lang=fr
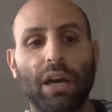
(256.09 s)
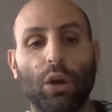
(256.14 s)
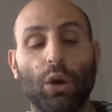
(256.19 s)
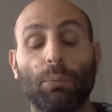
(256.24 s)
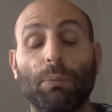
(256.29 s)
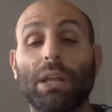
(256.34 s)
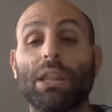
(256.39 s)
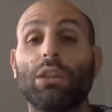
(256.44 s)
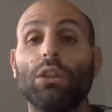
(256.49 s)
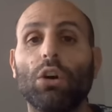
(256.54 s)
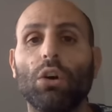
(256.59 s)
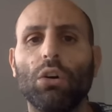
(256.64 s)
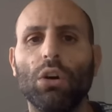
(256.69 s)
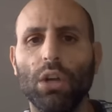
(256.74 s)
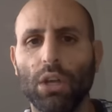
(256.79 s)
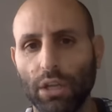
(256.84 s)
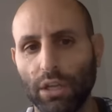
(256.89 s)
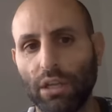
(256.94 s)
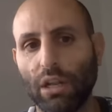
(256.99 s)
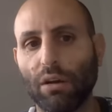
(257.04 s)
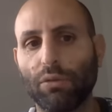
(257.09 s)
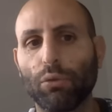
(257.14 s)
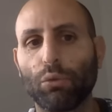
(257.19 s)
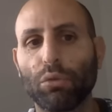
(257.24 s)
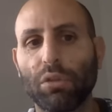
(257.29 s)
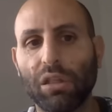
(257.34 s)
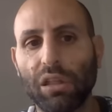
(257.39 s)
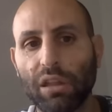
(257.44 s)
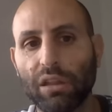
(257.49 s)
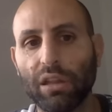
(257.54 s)
Alors maintenant, il
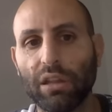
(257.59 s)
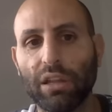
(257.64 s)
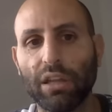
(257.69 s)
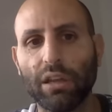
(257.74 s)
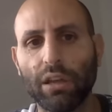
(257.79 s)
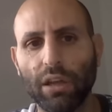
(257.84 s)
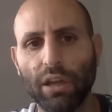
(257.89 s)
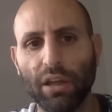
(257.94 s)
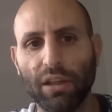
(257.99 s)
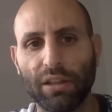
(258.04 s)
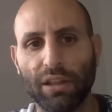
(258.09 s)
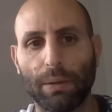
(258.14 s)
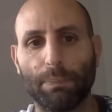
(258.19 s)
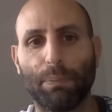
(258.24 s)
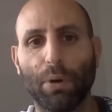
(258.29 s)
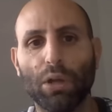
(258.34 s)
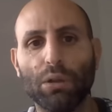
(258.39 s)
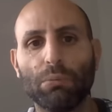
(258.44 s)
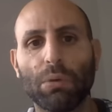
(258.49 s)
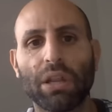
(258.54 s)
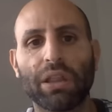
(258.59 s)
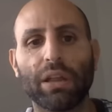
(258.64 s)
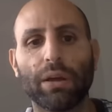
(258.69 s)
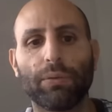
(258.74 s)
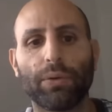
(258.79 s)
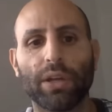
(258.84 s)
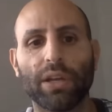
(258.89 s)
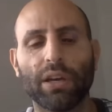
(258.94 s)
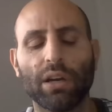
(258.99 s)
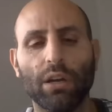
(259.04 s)
affronte ses aînés, c'est pas une mince
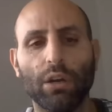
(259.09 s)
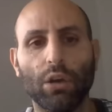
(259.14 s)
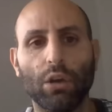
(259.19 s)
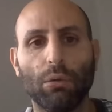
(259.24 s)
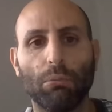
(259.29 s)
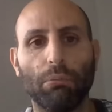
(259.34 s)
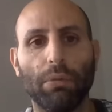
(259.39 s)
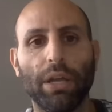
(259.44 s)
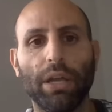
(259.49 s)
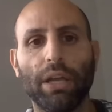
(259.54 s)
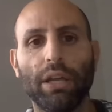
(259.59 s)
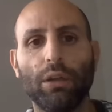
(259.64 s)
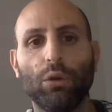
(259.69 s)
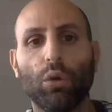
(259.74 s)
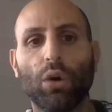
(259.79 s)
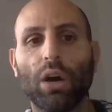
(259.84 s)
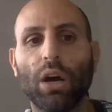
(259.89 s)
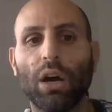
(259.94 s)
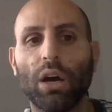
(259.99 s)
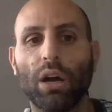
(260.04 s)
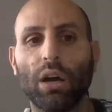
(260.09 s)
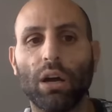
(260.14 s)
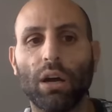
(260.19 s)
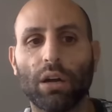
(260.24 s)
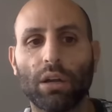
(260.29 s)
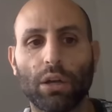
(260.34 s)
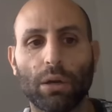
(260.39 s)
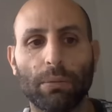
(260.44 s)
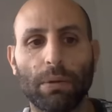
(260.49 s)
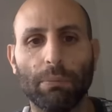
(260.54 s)
affaire, mais il
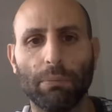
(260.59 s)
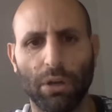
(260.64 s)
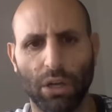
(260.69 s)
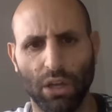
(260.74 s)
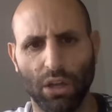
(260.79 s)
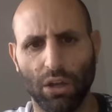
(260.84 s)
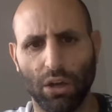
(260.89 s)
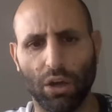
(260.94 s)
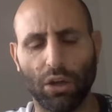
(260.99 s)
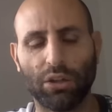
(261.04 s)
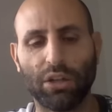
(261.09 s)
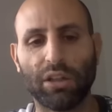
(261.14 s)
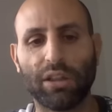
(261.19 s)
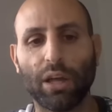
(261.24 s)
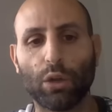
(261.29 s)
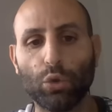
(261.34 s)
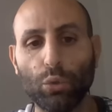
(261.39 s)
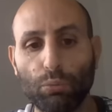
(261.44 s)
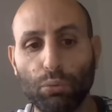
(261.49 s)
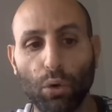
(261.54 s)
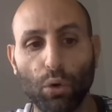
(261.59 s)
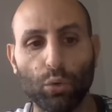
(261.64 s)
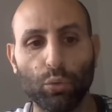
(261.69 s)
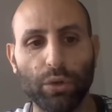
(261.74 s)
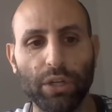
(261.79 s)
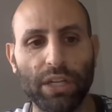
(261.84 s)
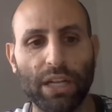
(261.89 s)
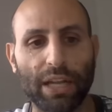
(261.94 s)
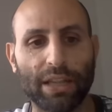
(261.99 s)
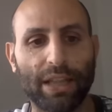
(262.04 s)
aura quand même euh, des atouts pour
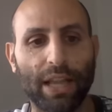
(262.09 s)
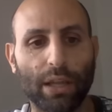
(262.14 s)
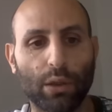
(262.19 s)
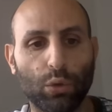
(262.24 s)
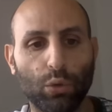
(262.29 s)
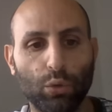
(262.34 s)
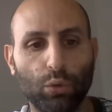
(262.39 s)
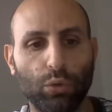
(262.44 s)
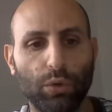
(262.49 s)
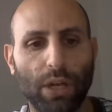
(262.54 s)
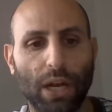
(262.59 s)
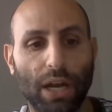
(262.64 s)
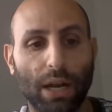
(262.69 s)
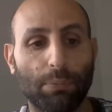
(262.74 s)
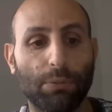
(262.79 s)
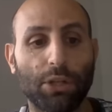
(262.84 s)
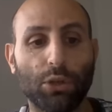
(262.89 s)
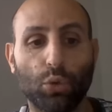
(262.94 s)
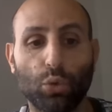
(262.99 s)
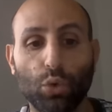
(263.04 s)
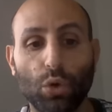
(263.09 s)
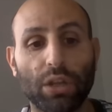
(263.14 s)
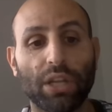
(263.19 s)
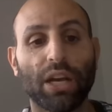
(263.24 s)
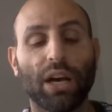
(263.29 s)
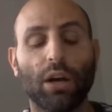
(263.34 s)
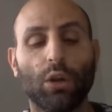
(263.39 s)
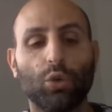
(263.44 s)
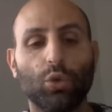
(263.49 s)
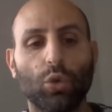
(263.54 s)
lui, il a de la tenue, il a l'aptitude au
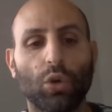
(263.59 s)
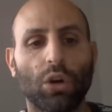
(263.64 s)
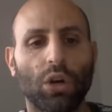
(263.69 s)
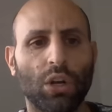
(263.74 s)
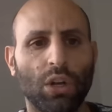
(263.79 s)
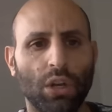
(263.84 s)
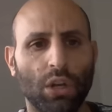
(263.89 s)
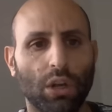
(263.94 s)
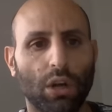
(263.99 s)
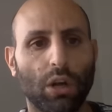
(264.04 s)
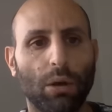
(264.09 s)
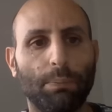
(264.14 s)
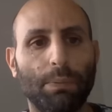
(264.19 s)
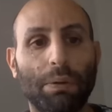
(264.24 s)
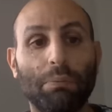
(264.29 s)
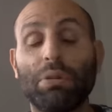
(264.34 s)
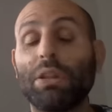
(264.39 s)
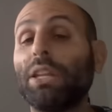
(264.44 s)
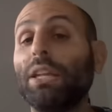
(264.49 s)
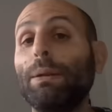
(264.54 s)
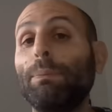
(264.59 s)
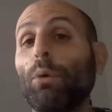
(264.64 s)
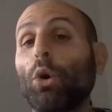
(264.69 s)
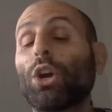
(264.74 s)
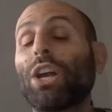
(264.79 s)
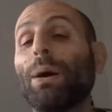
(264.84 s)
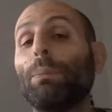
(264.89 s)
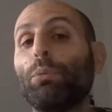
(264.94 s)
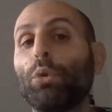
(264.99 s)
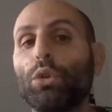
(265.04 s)
terrain lourd, même s'il
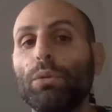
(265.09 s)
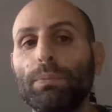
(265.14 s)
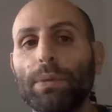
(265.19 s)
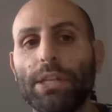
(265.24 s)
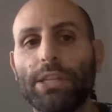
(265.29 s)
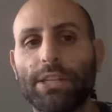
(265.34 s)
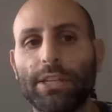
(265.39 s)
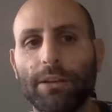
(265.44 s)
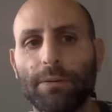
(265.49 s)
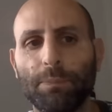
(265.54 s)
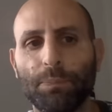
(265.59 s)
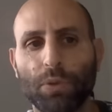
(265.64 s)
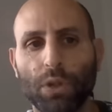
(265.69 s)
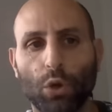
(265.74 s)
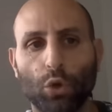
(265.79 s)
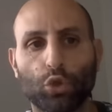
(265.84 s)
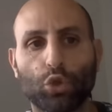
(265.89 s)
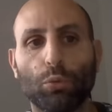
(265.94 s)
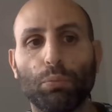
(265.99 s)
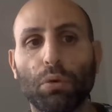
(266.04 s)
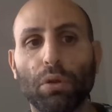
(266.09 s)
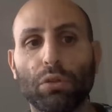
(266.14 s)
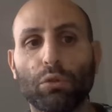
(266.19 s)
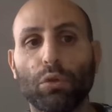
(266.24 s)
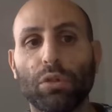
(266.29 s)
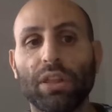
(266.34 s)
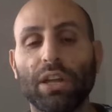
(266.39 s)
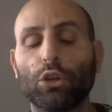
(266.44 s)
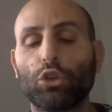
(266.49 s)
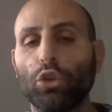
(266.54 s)
manque un peu de métier, je pense
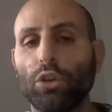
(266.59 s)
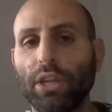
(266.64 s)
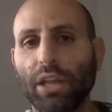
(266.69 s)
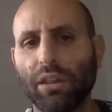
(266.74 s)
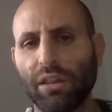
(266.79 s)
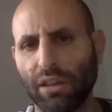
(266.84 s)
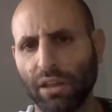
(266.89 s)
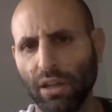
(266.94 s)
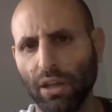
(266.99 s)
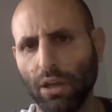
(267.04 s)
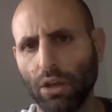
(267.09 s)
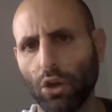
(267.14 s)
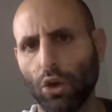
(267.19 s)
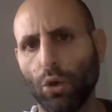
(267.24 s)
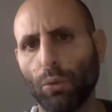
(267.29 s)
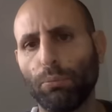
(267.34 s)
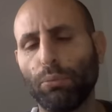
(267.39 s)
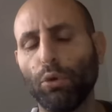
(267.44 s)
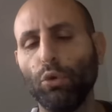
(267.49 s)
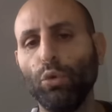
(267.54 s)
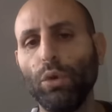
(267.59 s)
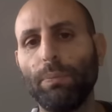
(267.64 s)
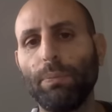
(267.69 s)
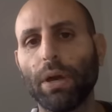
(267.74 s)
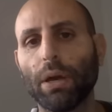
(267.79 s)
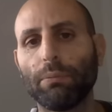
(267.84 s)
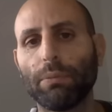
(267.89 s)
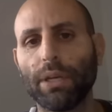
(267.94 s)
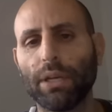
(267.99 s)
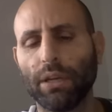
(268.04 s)
que sa jeunesse peut lui
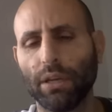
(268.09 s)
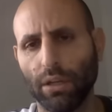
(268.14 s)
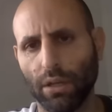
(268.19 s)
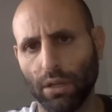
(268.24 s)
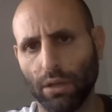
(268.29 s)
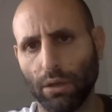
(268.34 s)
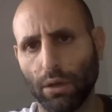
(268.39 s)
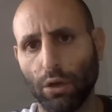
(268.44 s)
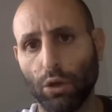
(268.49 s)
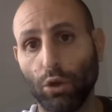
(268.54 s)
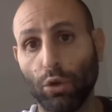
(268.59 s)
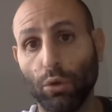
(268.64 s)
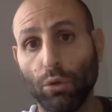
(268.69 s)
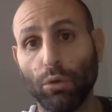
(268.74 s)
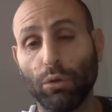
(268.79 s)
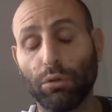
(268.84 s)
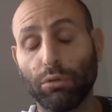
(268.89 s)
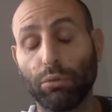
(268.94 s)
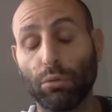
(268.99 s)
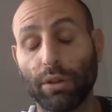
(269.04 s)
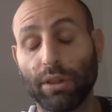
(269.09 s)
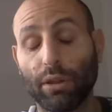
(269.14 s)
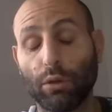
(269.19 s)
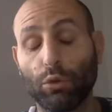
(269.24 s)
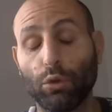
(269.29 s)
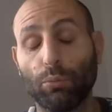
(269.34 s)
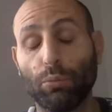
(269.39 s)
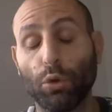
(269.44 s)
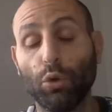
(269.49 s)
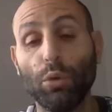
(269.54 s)
permettre,
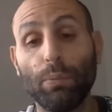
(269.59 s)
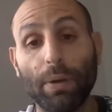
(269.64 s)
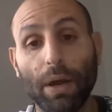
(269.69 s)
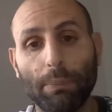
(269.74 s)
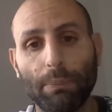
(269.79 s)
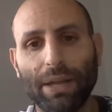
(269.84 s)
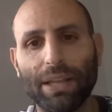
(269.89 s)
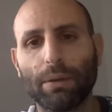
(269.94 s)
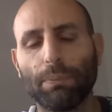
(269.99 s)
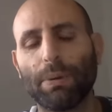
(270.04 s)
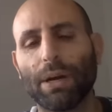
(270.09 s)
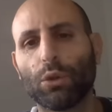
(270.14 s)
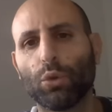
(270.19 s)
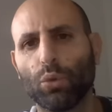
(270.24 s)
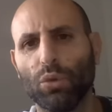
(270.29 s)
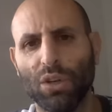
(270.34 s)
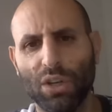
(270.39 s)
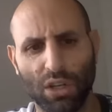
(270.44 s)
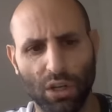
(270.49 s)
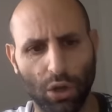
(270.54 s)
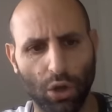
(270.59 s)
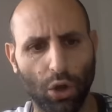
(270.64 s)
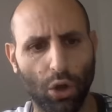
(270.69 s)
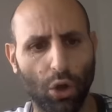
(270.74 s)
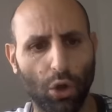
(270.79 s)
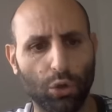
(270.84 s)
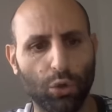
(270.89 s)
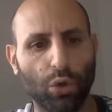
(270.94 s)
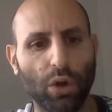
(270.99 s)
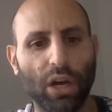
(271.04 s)

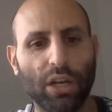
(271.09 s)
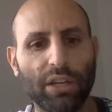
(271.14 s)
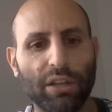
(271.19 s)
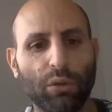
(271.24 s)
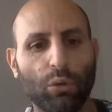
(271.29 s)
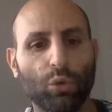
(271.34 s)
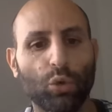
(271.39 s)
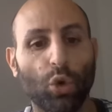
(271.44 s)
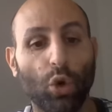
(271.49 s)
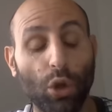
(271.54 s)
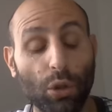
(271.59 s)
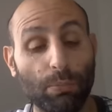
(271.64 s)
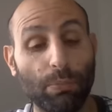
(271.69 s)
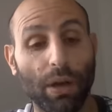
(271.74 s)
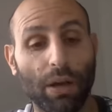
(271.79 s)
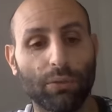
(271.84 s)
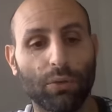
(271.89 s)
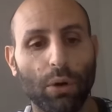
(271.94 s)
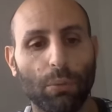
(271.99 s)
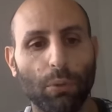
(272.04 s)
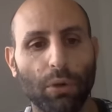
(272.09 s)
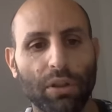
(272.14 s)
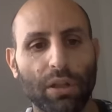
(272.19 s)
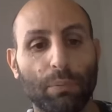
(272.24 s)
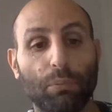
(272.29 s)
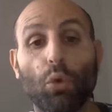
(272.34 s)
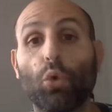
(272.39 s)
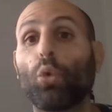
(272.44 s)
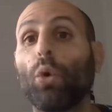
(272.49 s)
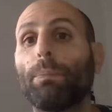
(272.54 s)
de réaliser une grande performance et
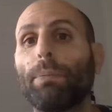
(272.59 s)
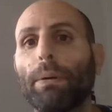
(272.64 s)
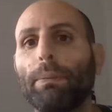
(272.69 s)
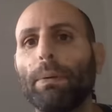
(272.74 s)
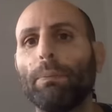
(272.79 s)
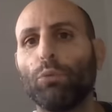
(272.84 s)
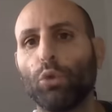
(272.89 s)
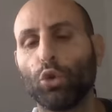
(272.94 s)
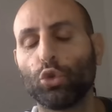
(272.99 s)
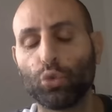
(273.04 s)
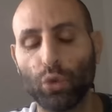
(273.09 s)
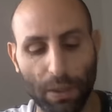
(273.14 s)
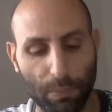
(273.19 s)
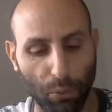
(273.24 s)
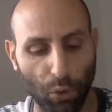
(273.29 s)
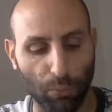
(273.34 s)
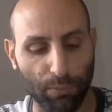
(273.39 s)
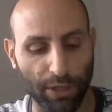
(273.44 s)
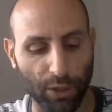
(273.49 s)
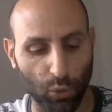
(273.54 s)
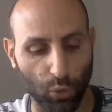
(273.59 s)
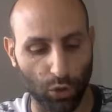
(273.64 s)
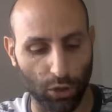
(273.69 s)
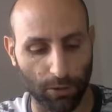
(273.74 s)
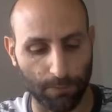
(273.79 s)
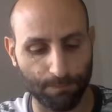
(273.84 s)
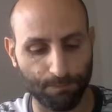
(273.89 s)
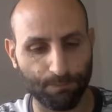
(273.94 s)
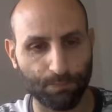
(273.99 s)
pourquoi pas même de jouer les premiers rôles.